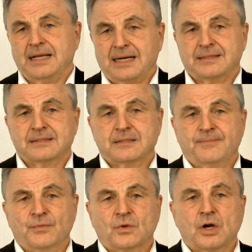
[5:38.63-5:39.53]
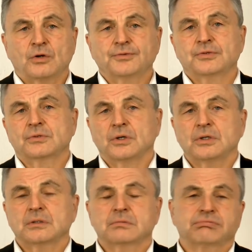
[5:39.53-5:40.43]
DAX und kaufst
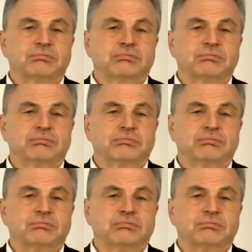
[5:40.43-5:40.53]
dort